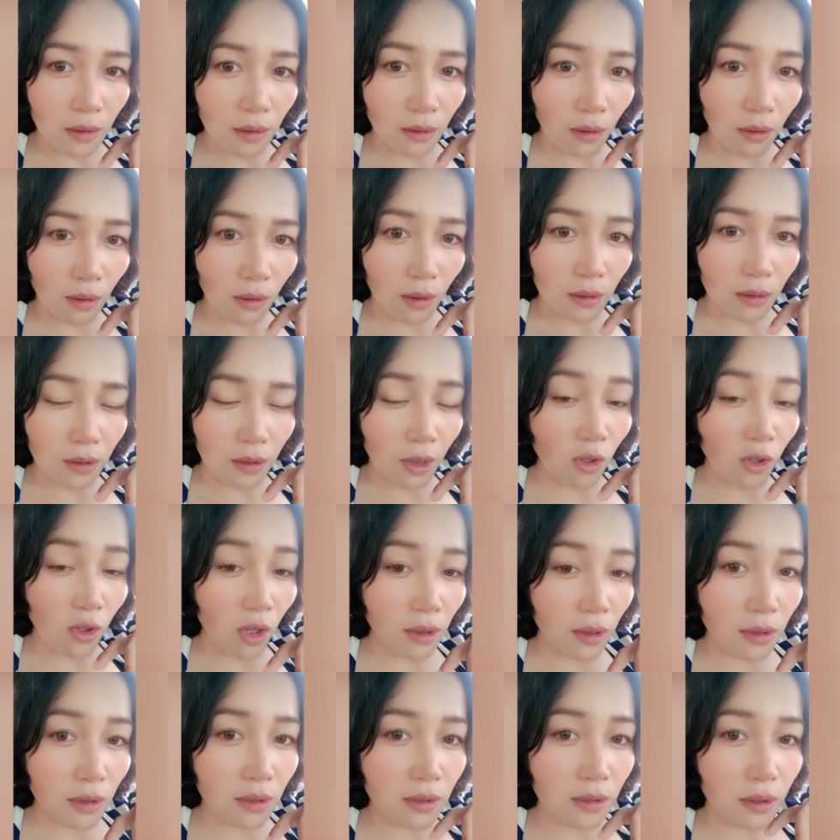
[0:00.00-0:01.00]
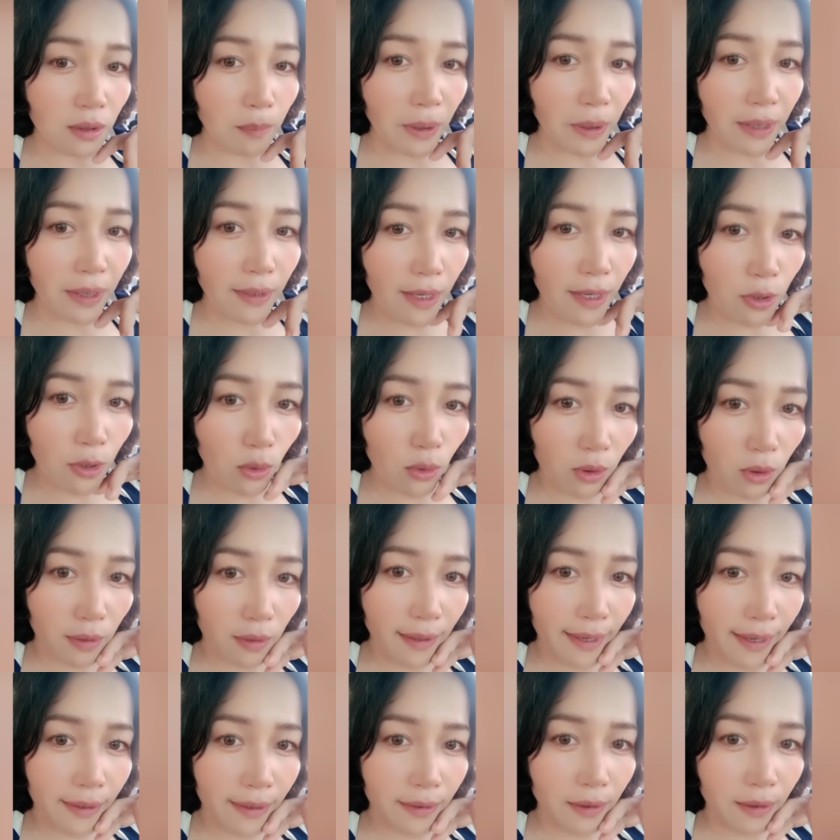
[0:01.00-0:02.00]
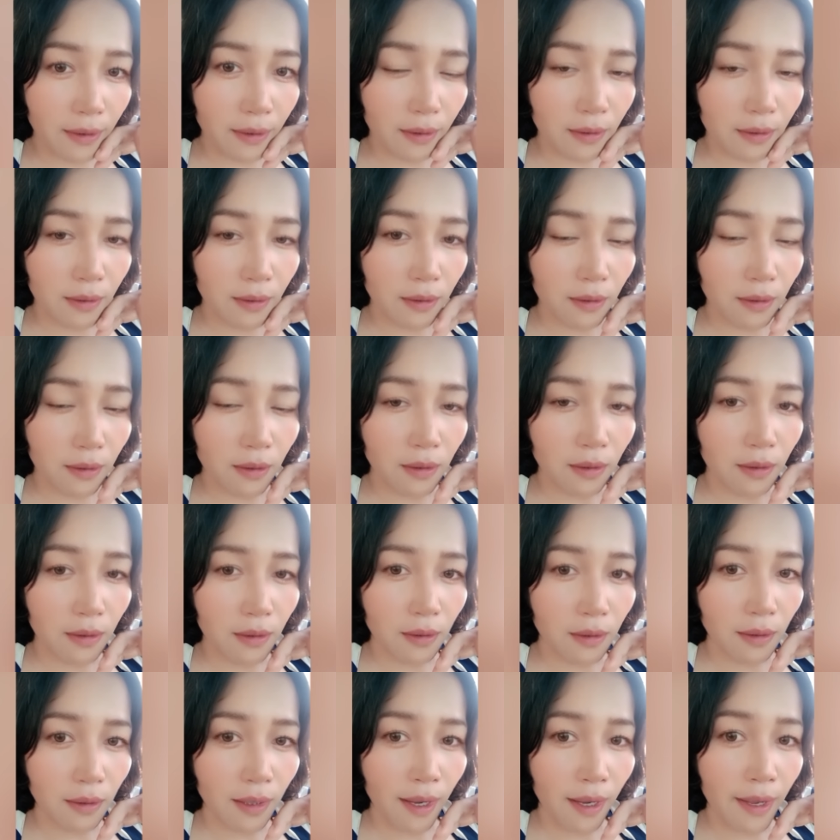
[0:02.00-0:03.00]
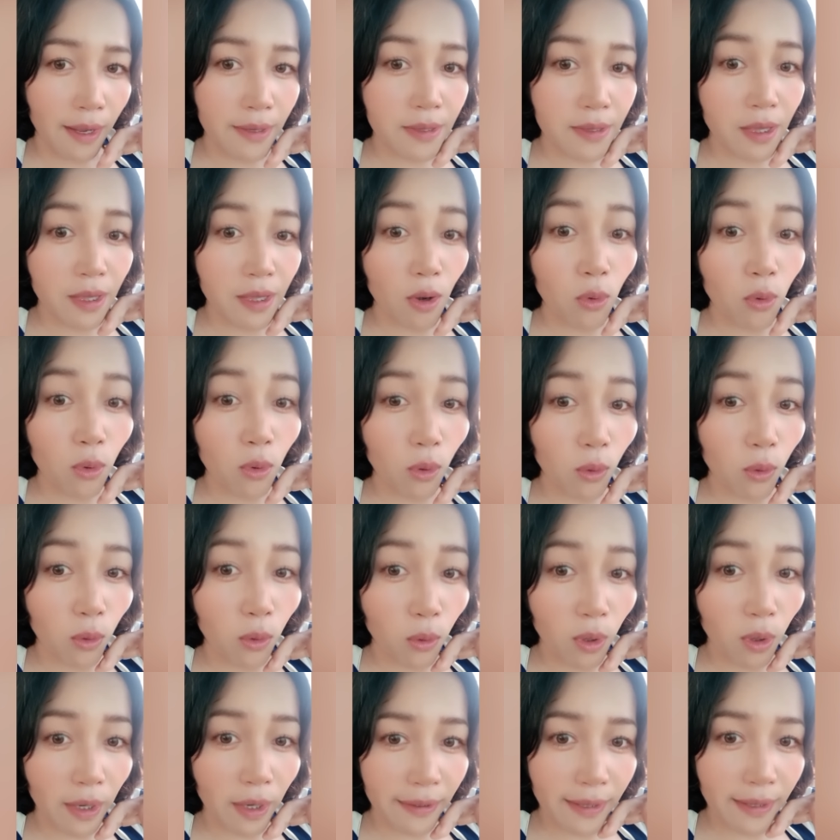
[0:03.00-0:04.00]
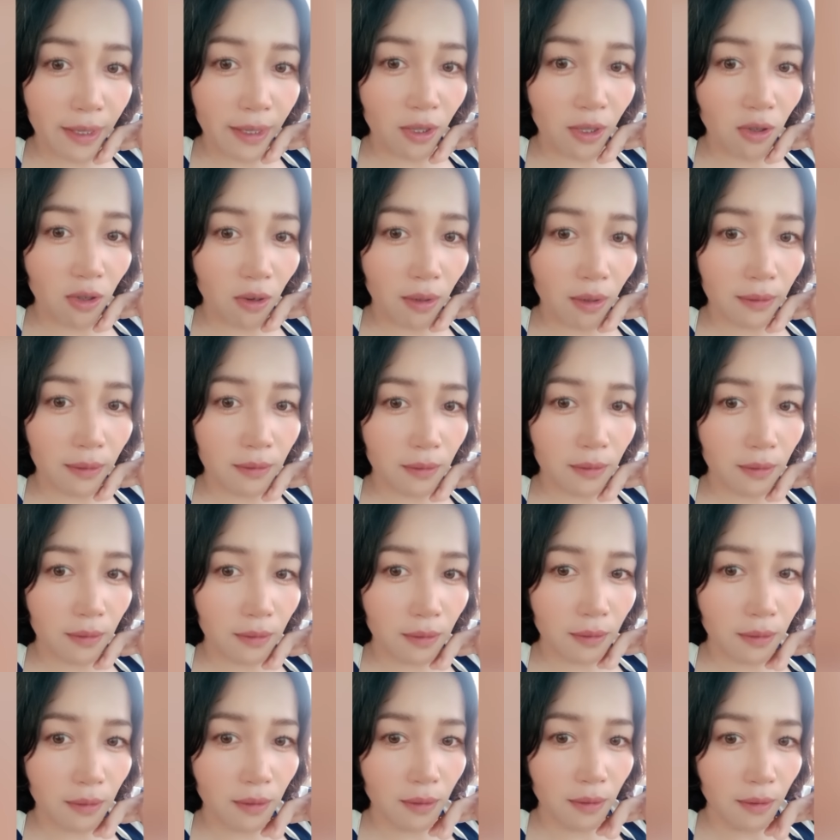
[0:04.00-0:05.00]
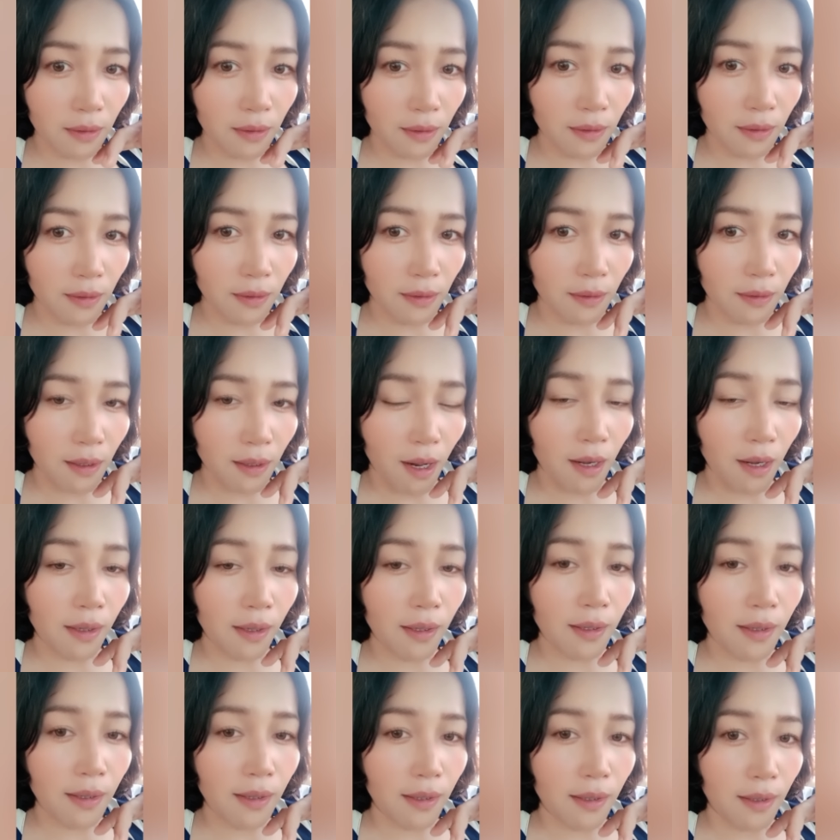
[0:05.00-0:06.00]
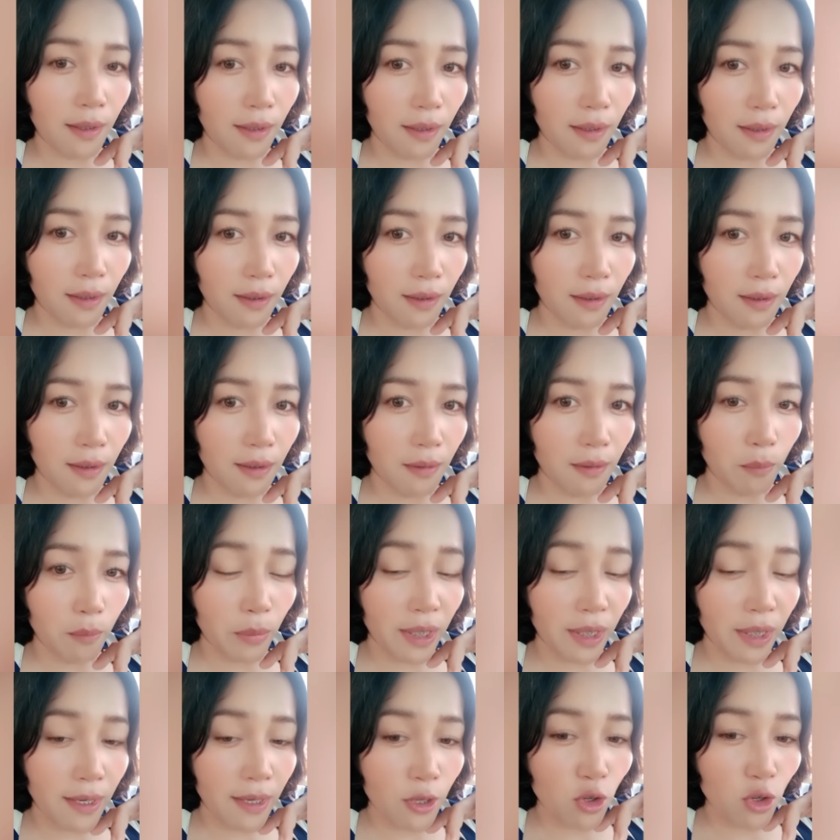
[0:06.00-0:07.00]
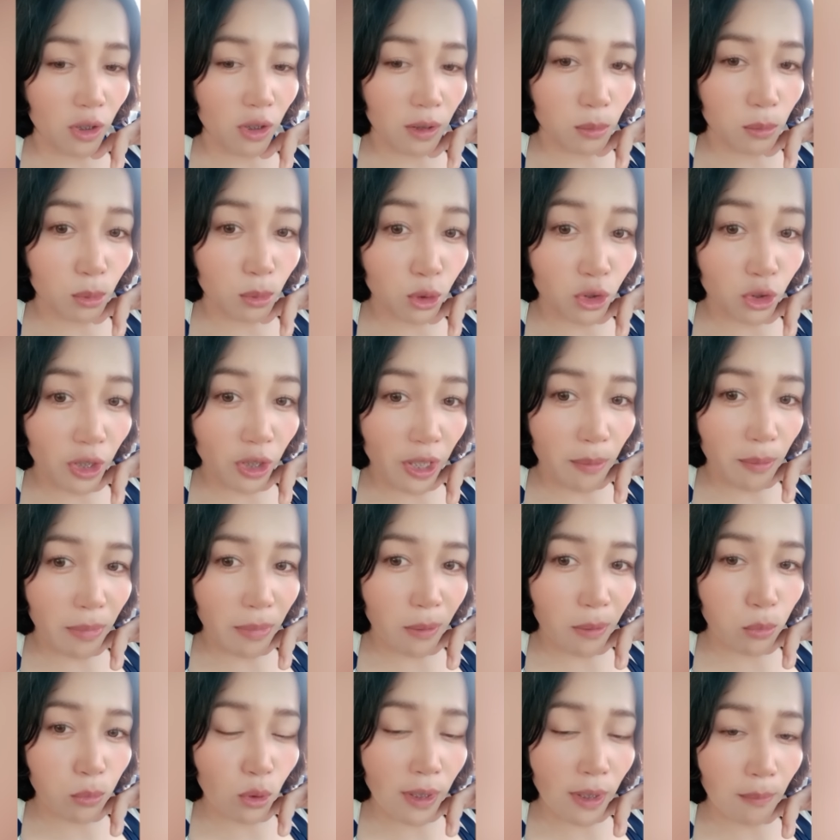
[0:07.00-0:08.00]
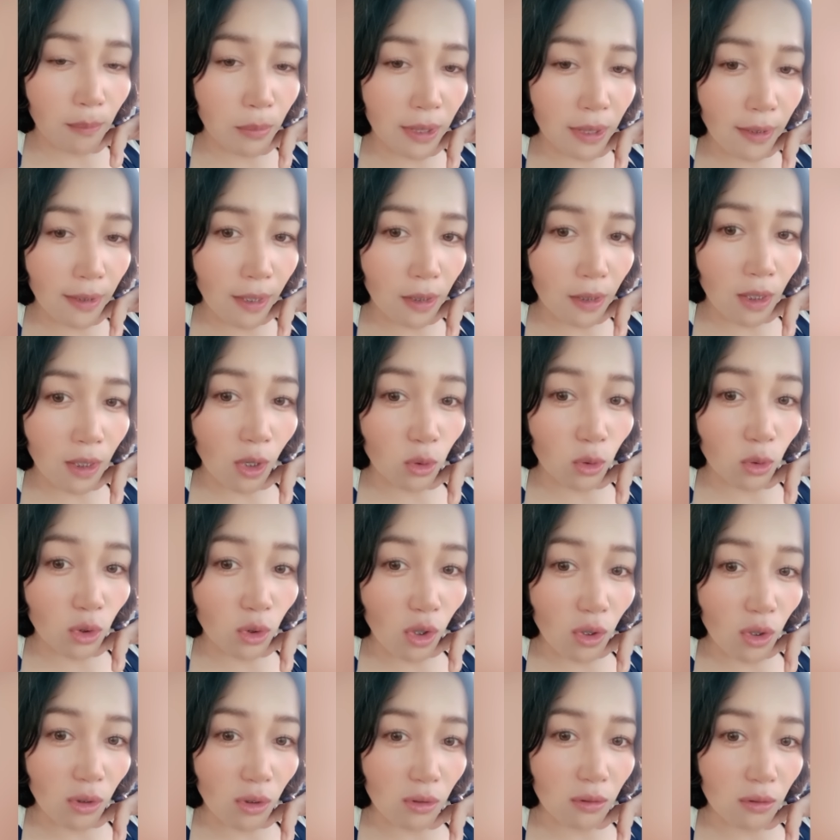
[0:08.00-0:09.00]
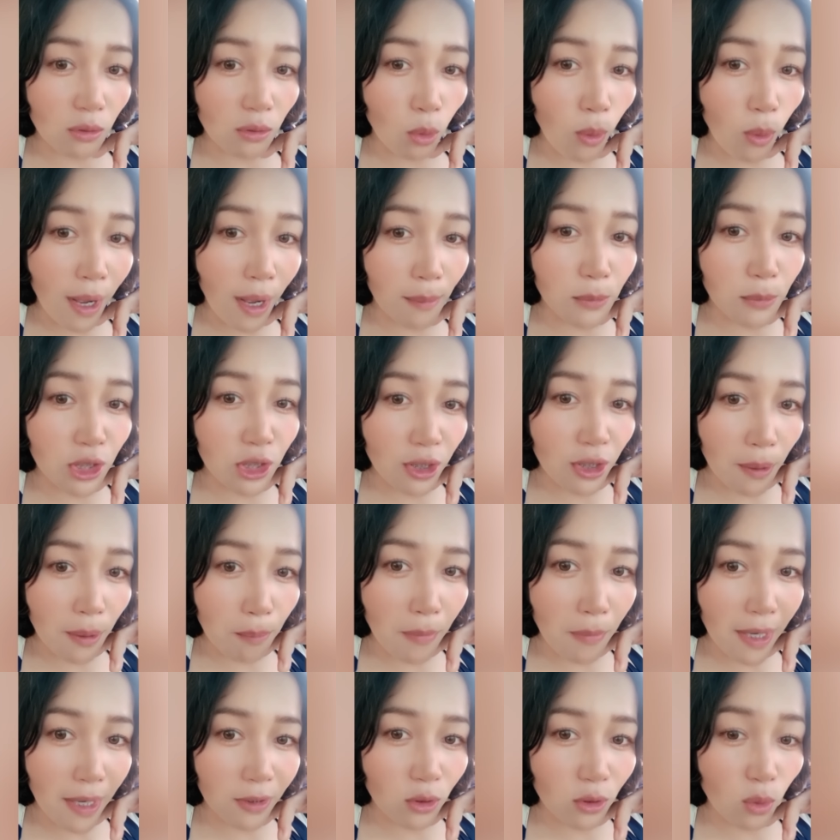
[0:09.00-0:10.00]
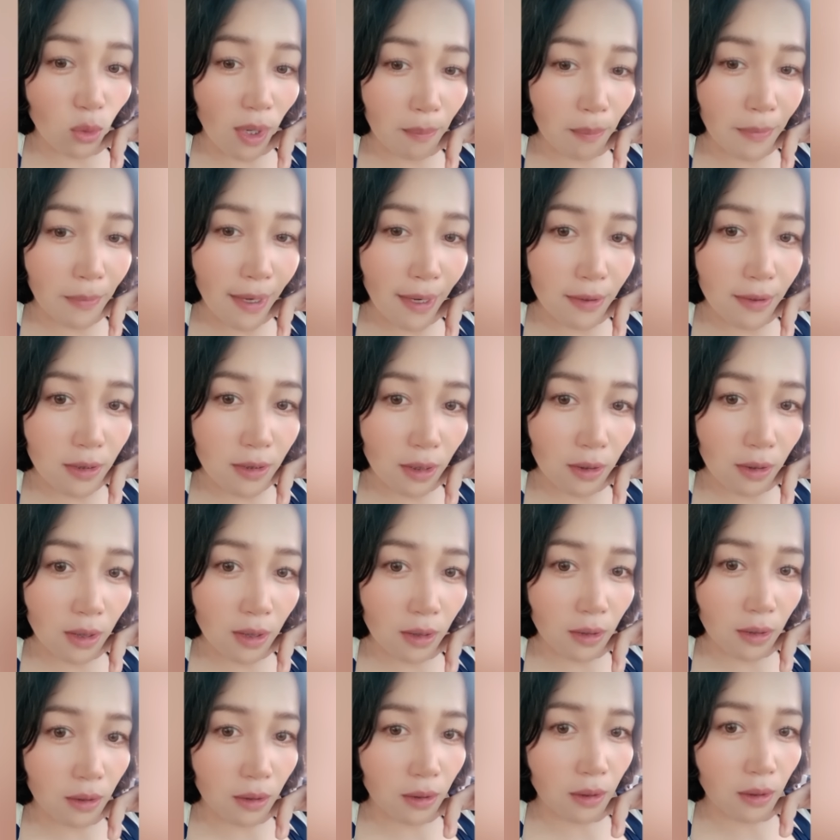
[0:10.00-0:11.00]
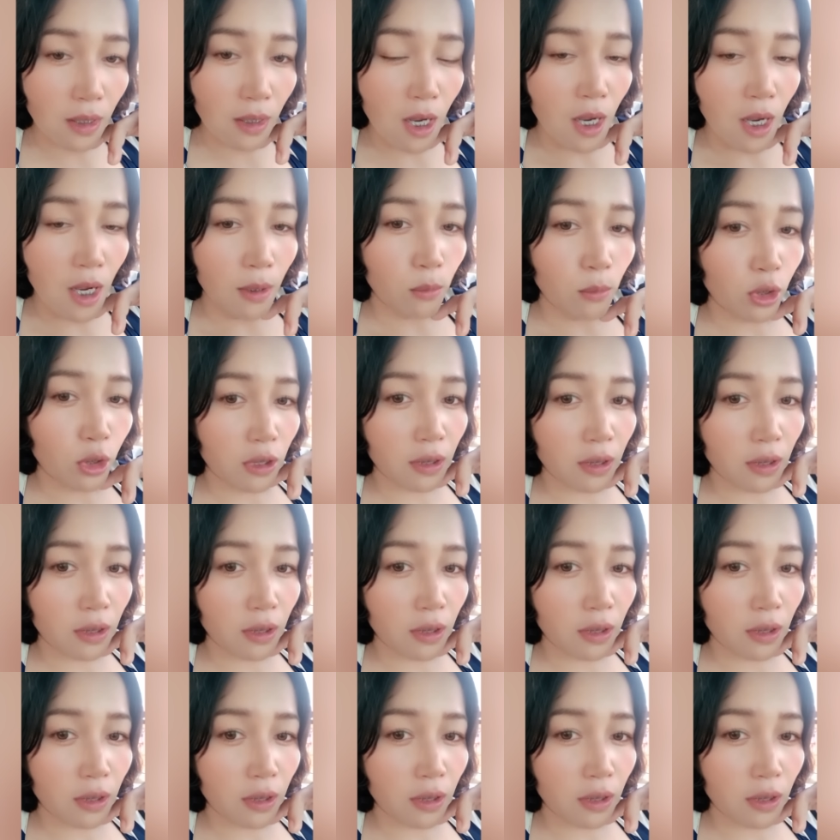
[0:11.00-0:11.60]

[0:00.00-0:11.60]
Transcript: เนาะแต่ก่อนอื่นสิเป็นนายกได้เนี่ยให้เซาโกหกใครได้ก่อนเออ เป็นนายกรัฐมนตรี เป็นผู้นำประเทศเขาต้องความเชื่อมั่น ความน่าเชื่อถือ เพราะ